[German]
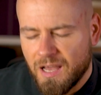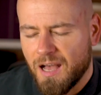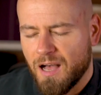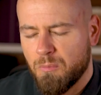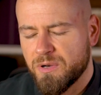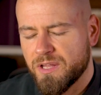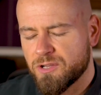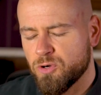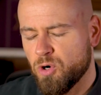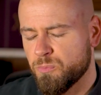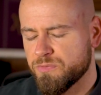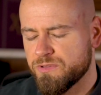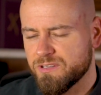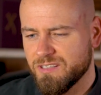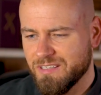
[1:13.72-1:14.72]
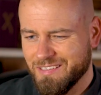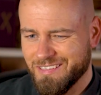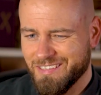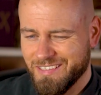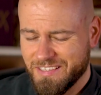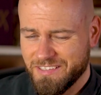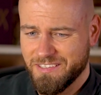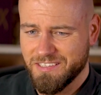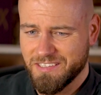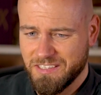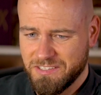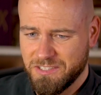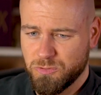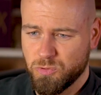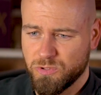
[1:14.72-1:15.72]
Aber der kommt richtig,
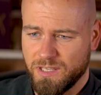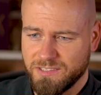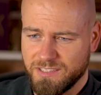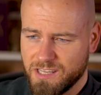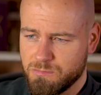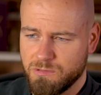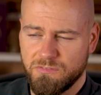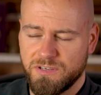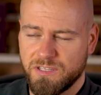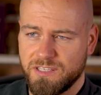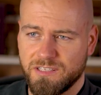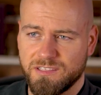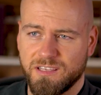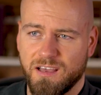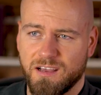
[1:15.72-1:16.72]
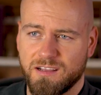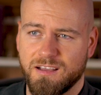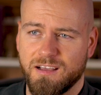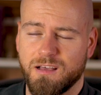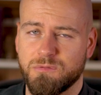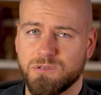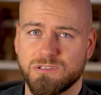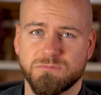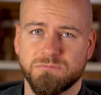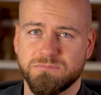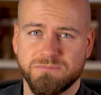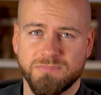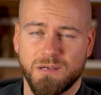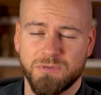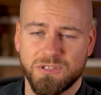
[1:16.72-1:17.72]
richtig gut an. Jedes Mal, wenn ich den getragen habe,
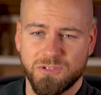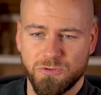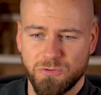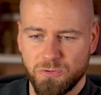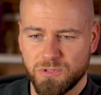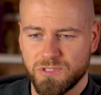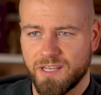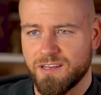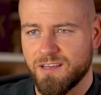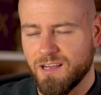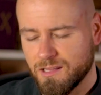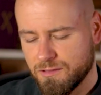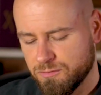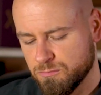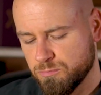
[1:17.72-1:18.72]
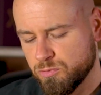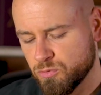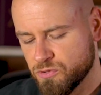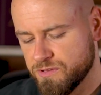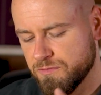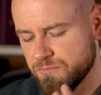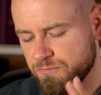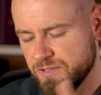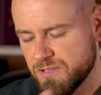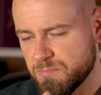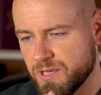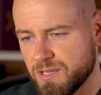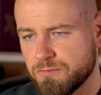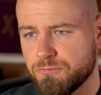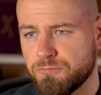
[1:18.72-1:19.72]
habe ich irgendeine Art von positivem
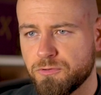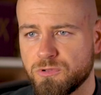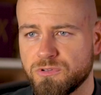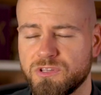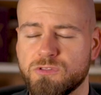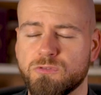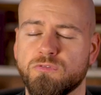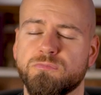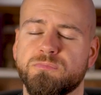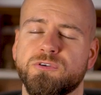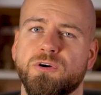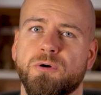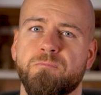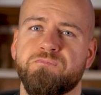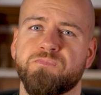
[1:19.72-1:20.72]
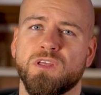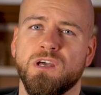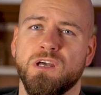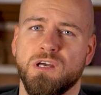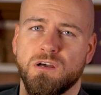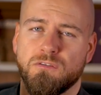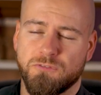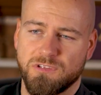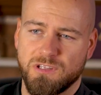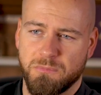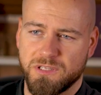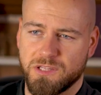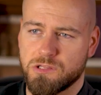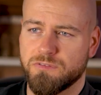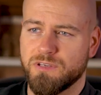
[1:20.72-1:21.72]
Feedback für diesen Duft bekommen, von dem
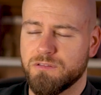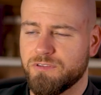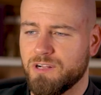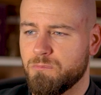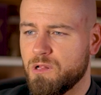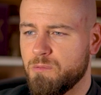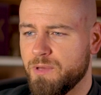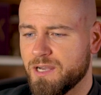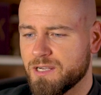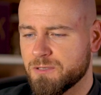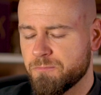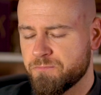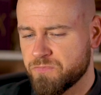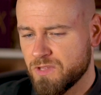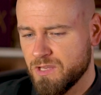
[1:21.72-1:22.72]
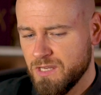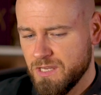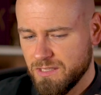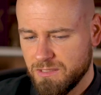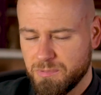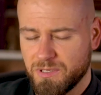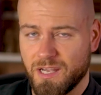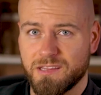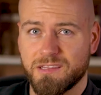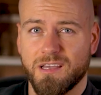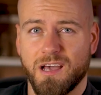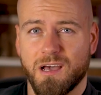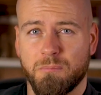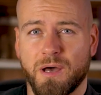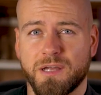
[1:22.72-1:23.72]
wir das auf jeden Fall mal merken. Die
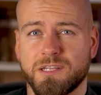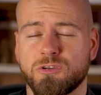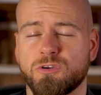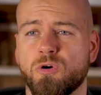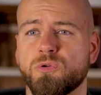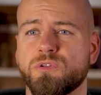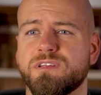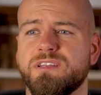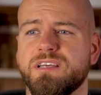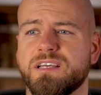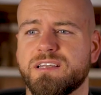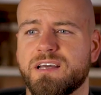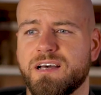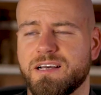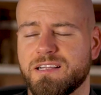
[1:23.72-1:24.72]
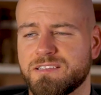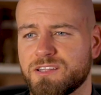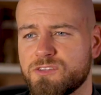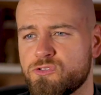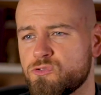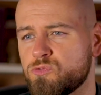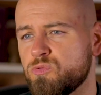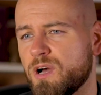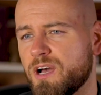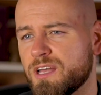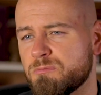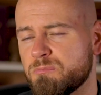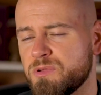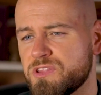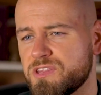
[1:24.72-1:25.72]
bekannte Armani Code DNA, dazu
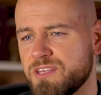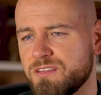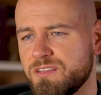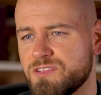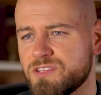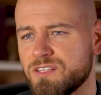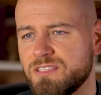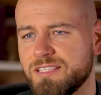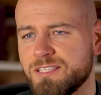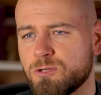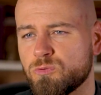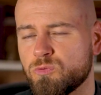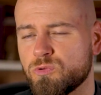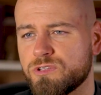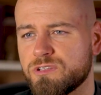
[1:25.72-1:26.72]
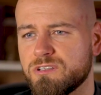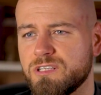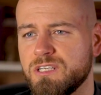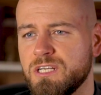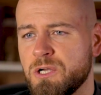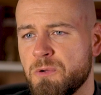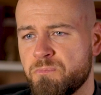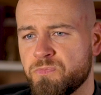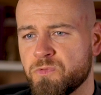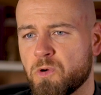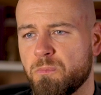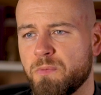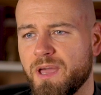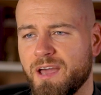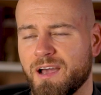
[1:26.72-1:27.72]
ein bisschen diese Ledernote
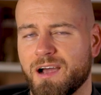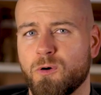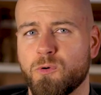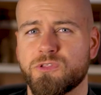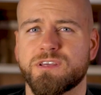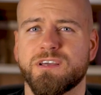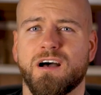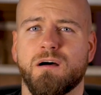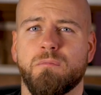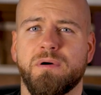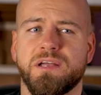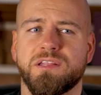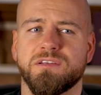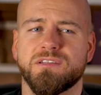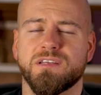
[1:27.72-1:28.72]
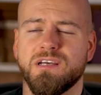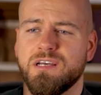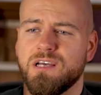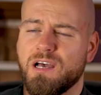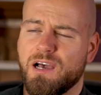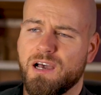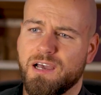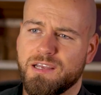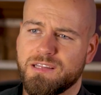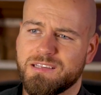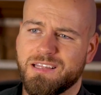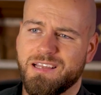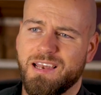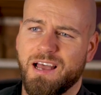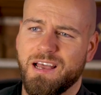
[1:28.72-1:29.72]
noch mehr herausgearbeitet.
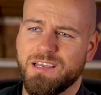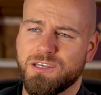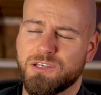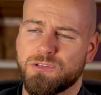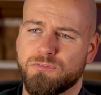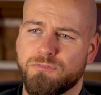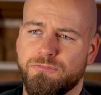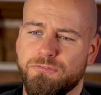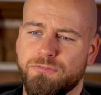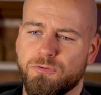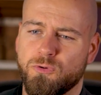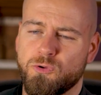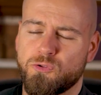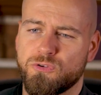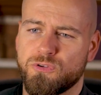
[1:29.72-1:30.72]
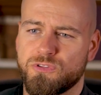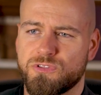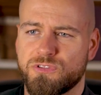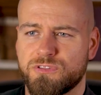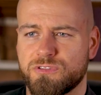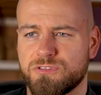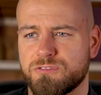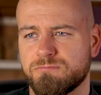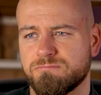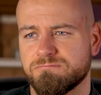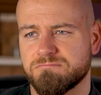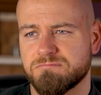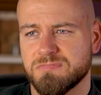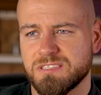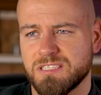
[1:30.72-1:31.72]
Ein leicht frisches,
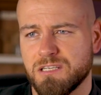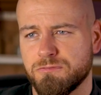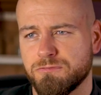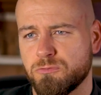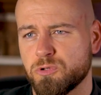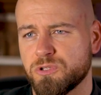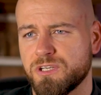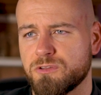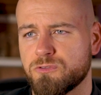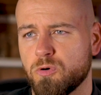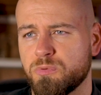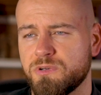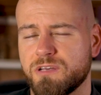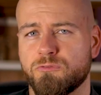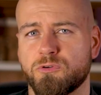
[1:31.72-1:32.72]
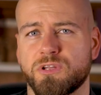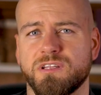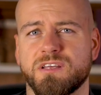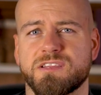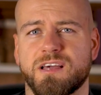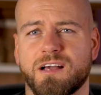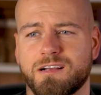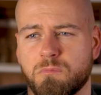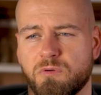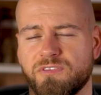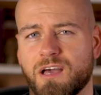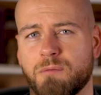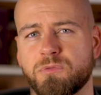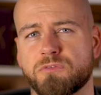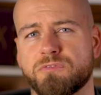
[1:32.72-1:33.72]
na, fruchtiges Opening wollte ich nicht sagen, aber
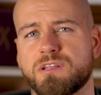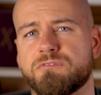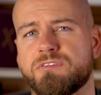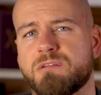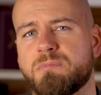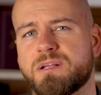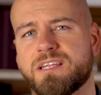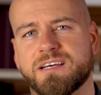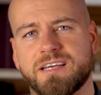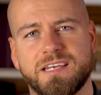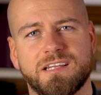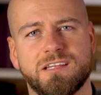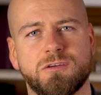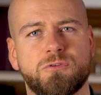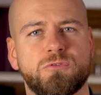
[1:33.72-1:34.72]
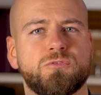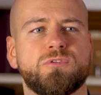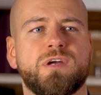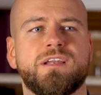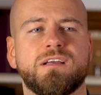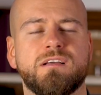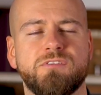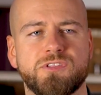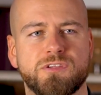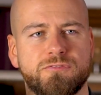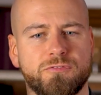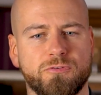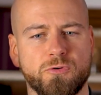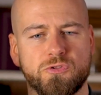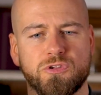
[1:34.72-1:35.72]
wir haben ja auf jeden Fall Mandarine drin und eine gewisse
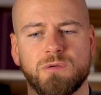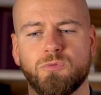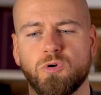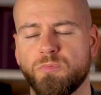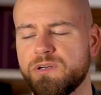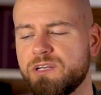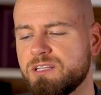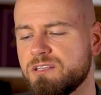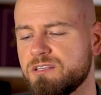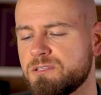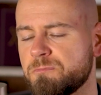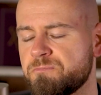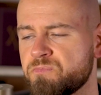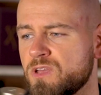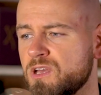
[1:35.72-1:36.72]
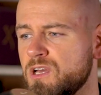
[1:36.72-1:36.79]
Frische im Opening drin.